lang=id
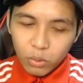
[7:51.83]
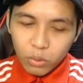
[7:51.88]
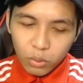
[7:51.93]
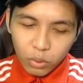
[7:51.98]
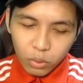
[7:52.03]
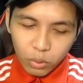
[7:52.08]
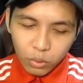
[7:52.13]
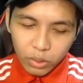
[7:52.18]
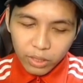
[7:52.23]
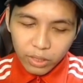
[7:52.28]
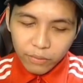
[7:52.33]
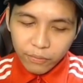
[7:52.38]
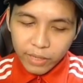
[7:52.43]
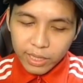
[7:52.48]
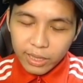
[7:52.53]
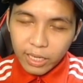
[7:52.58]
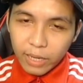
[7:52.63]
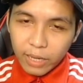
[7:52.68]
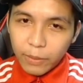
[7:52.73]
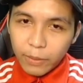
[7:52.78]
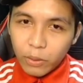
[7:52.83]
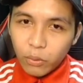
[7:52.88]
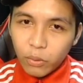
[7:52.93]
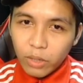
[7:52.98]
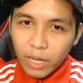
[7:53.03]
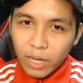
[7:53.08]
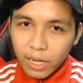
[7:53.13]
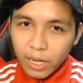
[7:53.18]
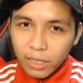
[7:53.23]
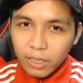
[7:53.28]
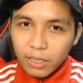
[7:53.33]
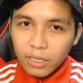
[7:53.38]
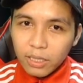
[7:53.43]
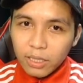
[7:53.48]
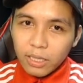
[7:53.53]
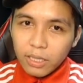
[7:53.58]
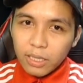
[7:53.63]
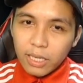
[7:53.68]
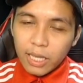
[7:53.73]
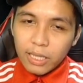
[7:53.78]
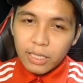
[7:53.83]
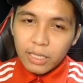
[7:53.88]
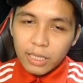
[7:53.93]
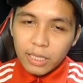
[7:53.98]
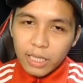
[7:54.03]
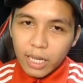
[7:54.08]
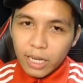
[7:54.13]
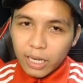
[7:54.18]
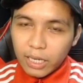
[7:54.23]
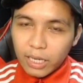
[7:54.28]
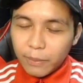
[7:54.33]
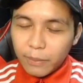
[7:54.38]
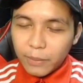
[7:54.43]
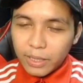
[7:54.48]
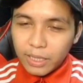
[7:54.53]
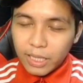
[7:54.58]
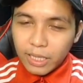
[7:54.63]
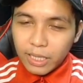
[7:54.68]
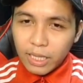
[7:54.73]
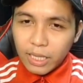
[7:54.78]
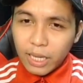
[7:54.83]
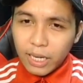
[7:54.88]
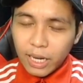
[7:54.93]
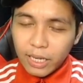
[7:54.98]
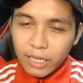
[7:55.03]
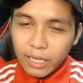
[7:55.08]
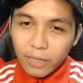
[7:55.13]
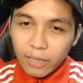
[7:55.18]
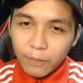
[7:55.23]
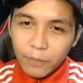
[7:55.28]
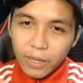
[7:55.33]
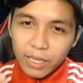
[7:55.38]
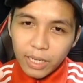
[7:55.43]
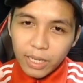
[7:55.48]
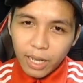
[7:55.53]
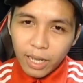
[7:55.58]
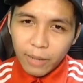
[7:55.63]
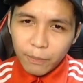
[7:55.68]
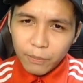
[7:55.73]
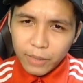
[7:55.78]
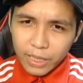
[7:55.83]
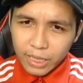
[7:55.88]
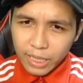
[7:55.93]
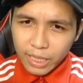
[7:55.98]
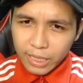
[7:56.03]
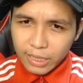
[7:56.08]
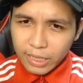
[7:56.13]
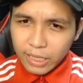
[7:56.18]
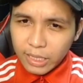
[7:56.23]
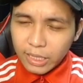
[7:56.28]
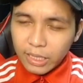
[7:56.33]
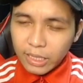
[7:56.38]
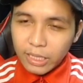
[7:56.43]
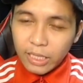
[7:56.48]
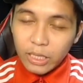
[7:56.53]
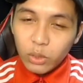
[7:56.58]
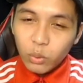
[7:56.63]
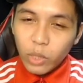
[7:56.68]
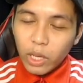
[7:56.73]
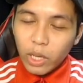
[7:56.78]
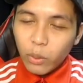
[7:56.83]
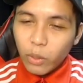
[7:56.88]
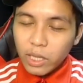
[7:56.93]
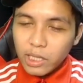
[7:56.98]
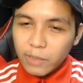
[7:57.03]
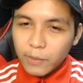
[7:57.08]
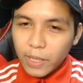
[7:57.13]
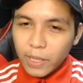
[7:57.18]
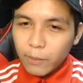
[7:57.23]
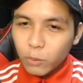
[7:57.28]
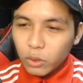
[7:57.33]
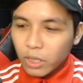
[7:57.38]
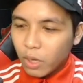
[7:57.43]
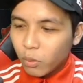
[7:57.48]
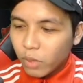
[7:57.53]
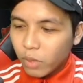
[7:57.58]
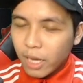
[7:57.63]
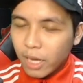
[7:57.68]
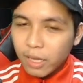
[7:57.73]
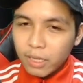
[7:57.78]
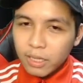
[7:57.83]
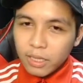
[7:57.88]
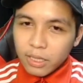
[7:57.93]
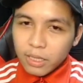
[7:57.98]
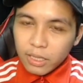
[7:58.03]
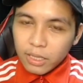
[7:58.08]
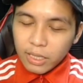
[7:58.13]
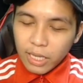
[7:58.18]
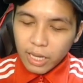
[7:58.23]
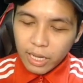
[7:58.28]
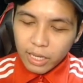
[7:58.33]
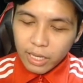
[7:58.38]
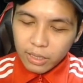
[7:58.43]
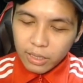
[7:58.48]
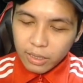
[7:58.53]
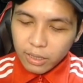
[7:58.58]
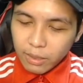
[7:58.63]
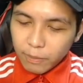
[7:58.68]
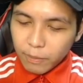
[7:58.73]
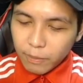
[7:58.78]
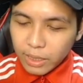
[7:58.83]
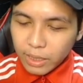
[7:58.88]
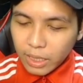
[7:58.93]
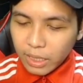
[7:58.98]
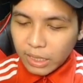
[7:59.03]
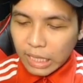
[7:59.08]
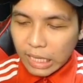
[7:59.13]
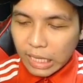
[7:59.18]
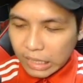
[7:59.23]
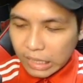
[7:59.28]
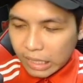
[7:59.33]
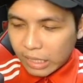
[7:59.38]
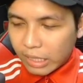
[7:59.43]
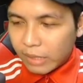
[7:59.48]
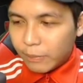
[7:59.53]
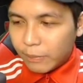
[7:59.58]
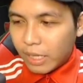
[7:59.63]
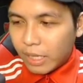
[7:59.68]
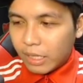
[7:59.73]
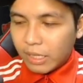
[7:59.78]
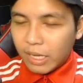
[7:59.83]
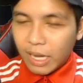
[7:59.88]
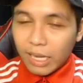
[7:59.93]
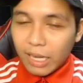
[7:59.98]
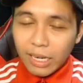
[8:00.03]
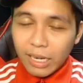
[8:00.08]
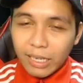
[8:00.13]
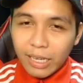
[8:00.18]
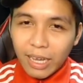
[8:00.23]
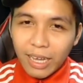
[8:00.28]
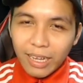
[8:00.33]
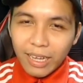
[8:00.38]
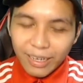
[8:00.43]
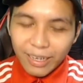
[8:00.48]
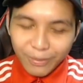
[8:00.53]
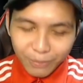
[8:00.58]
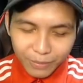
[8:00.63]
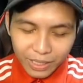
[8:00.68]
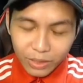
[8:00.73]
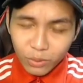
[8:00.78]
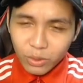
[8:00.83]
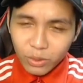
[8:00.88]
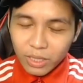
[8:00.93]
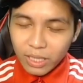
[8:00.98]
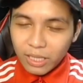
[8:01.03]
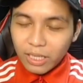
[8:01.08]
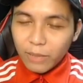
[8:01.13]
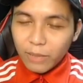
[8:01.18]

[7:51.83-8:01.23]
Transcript: untuk invite ramai orang dan kita akan dapat ganjaran daripada aplikasi ini itu yang wajib kamu tahulah dan bagi yang tanya bang halal ke haram itu saya